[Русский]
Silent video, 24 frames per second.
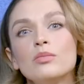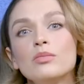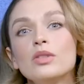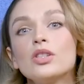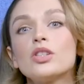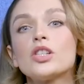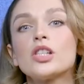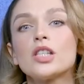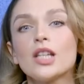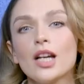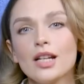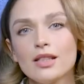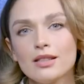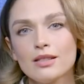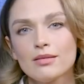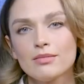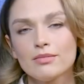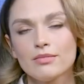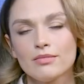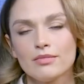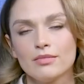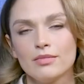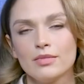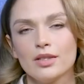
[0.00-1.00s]
мечтать
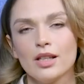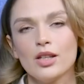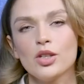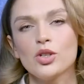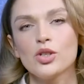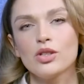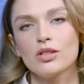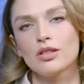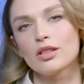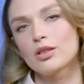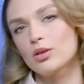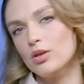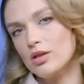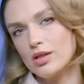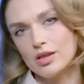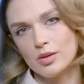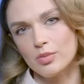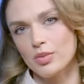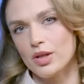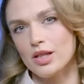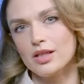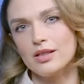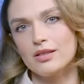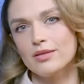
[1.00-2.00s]
мне еще никто не
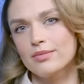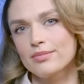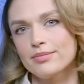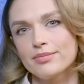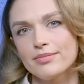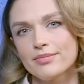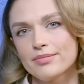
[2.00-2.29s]
запретил.